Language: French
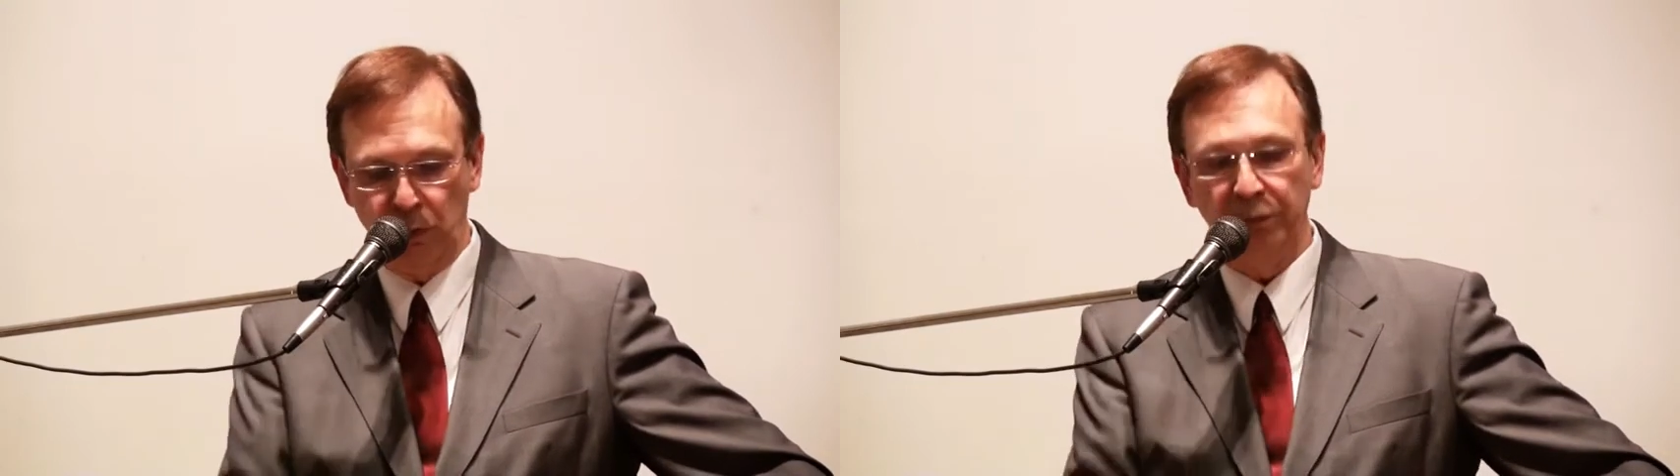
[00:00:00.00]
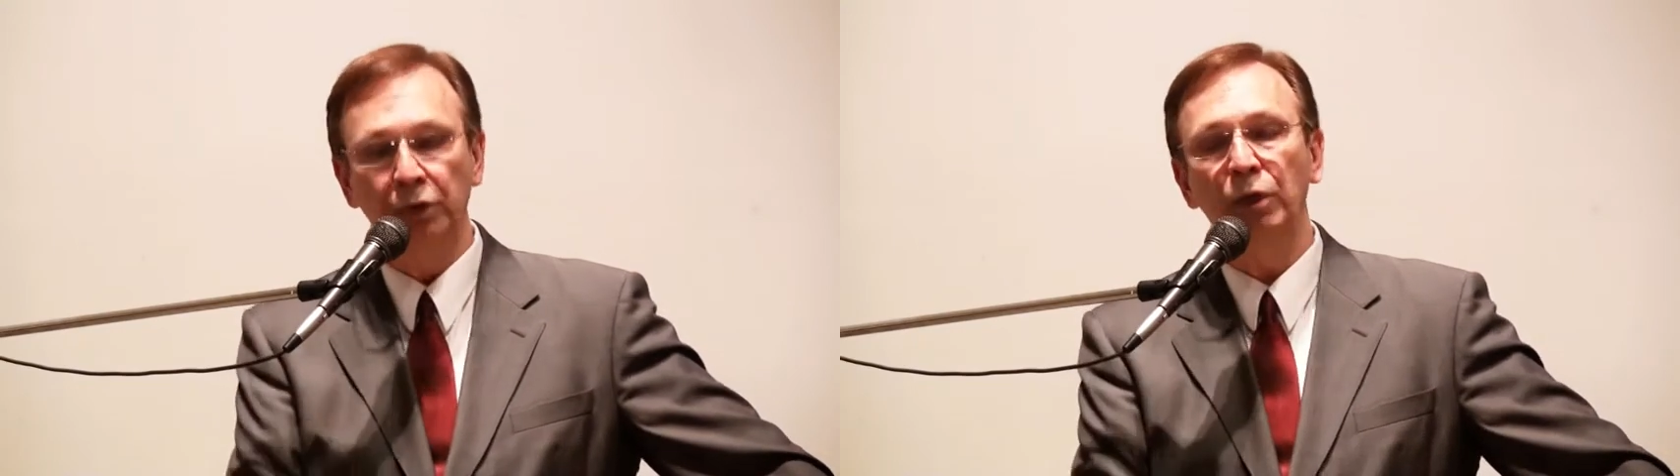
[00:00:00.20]

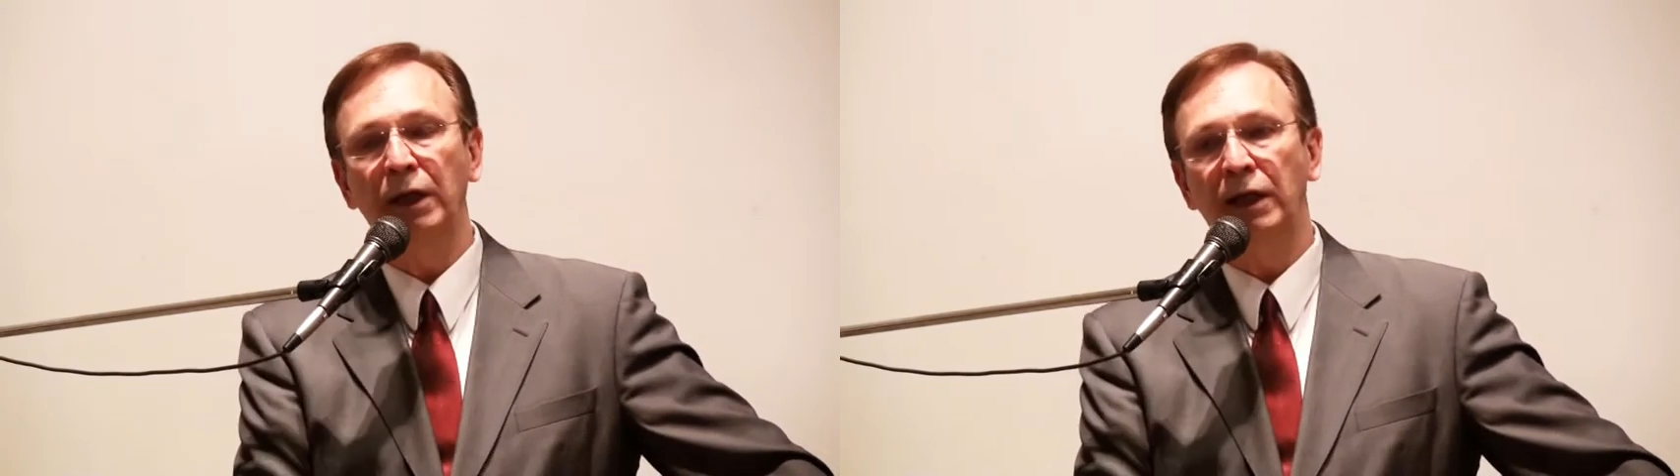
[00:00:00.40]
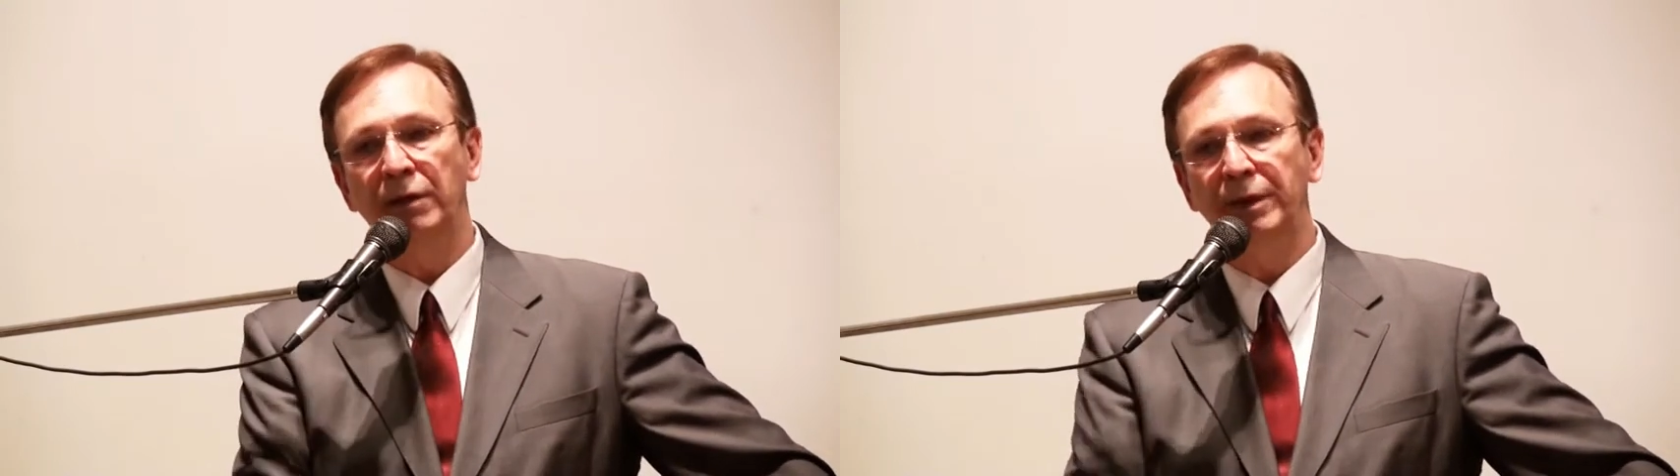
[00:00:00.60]
on
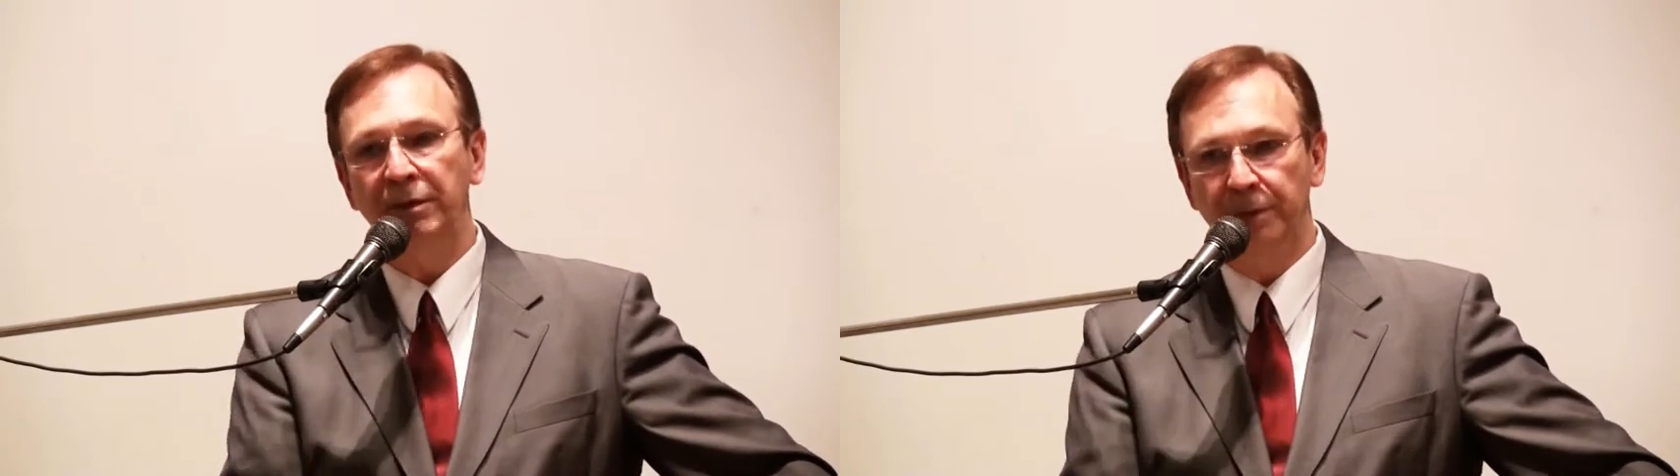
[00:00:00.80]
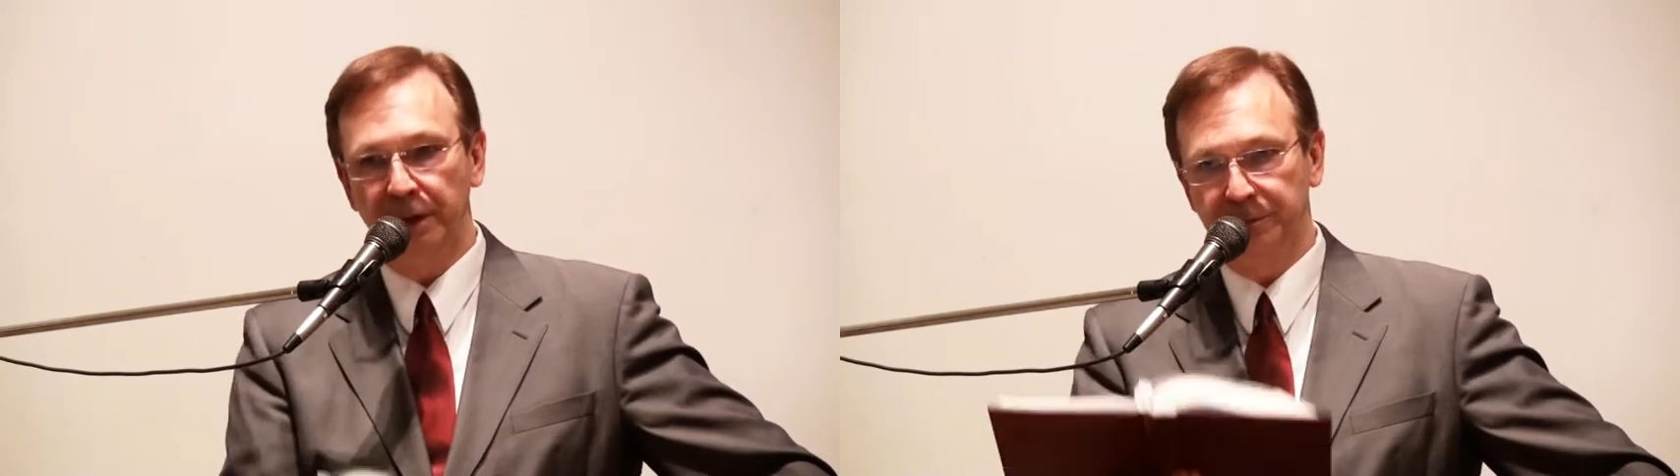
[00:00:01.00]
brûlait les
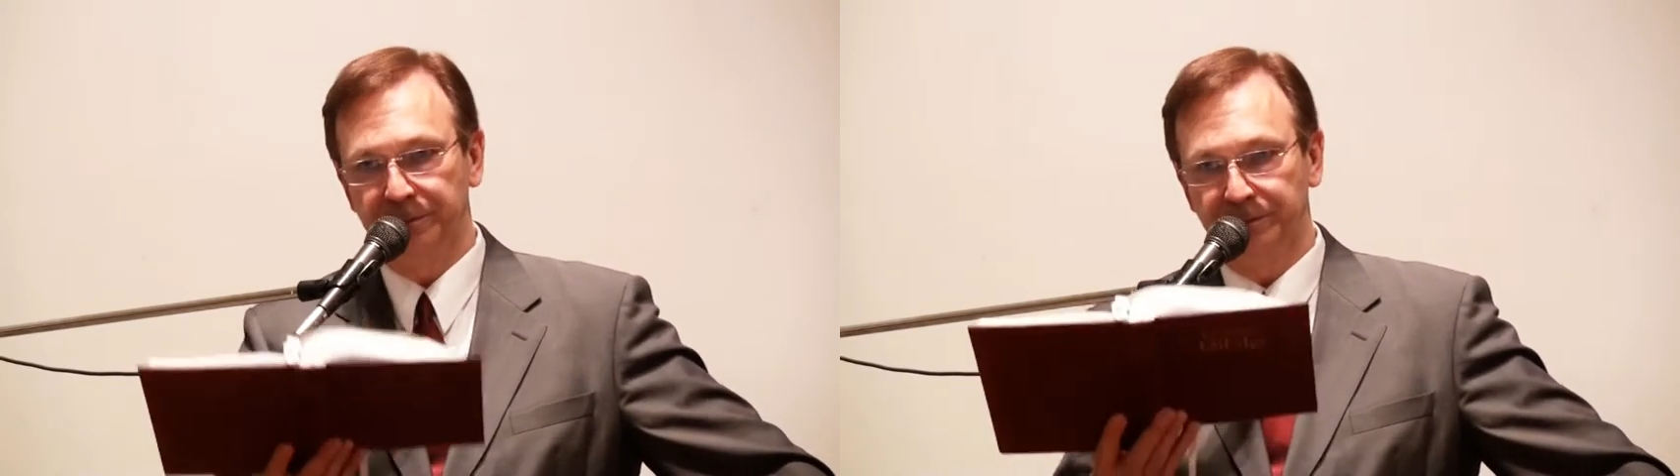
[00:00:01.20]
Bibles.